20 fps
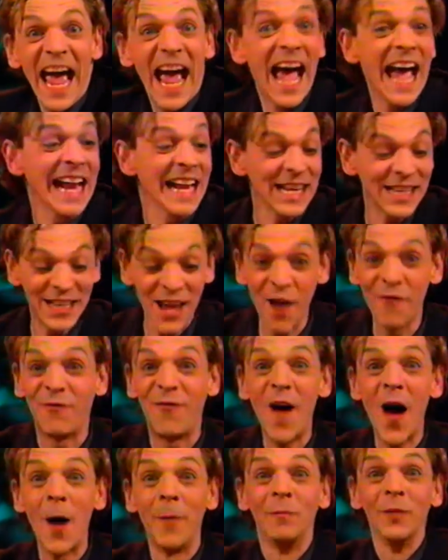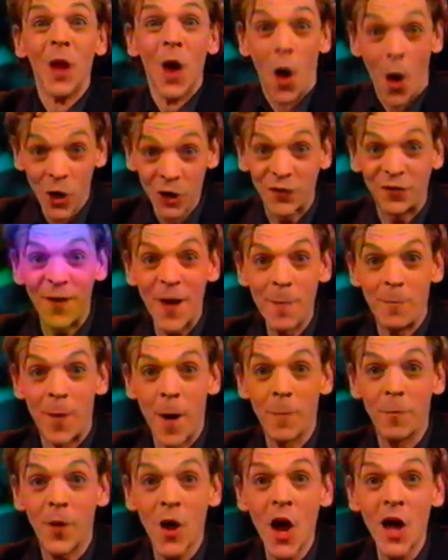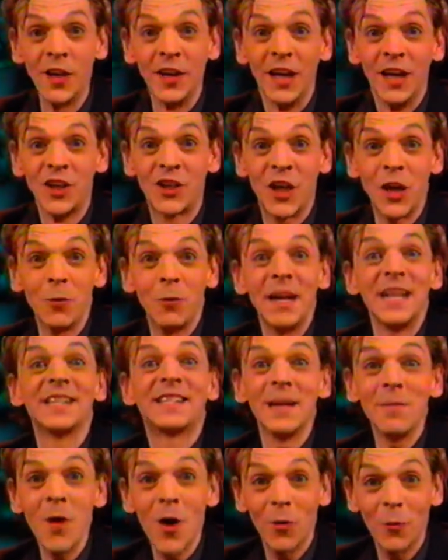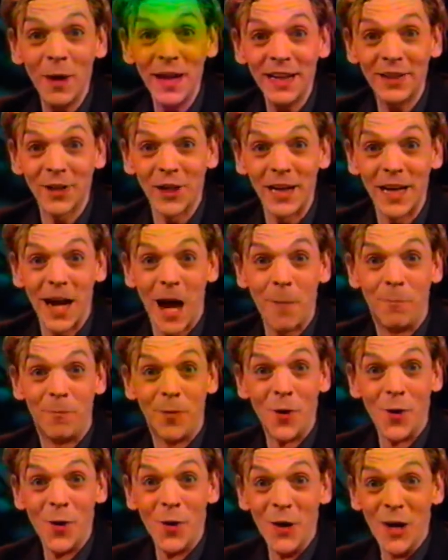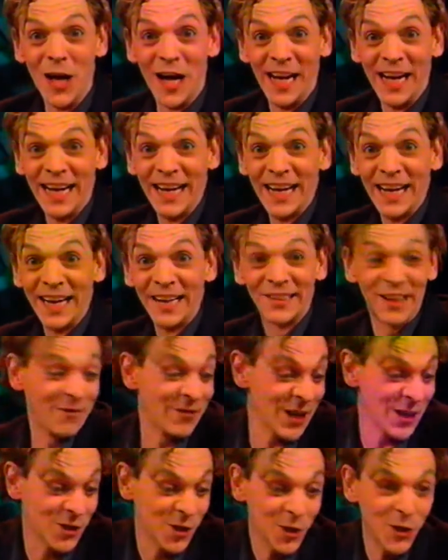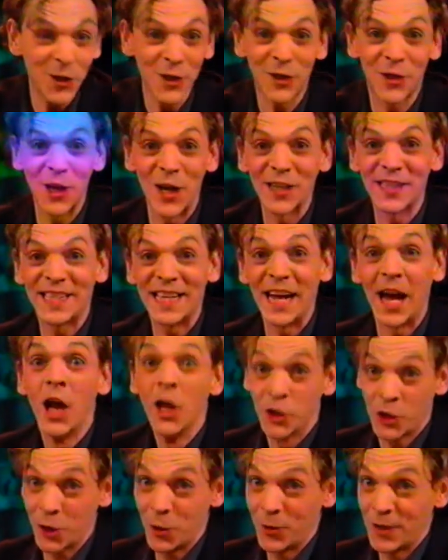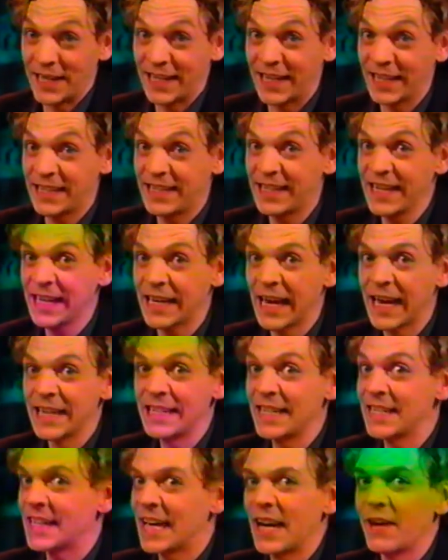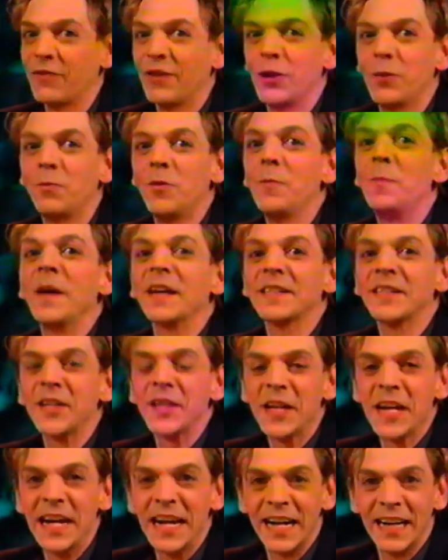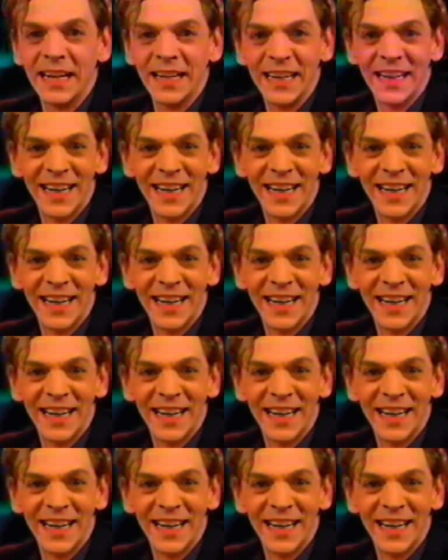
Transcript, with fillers: les enfants, on se fait un popcorn J'ai loué les hémorroïdes de Léa Ça vient juste de sortir Selon les critiques, c'est ce qu'elle a fait de plus personnel.